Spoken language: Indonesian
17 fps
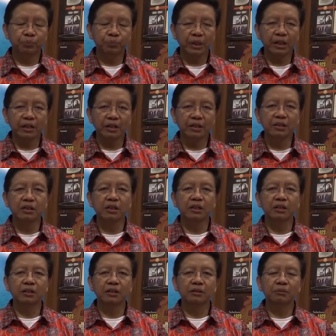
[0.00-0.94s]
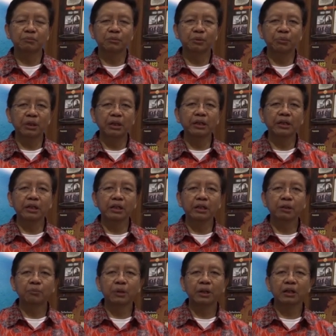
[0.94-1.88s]
bahagia
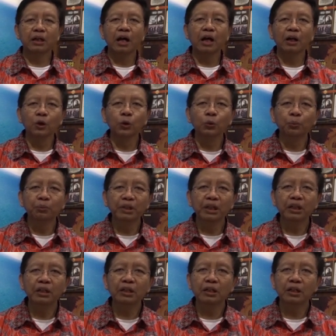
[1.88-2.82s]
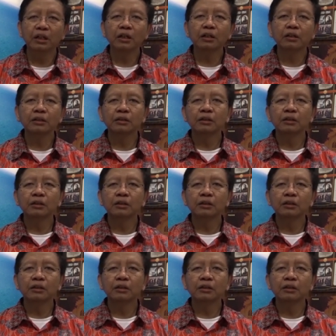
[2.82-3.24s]
memiliki para alumni yang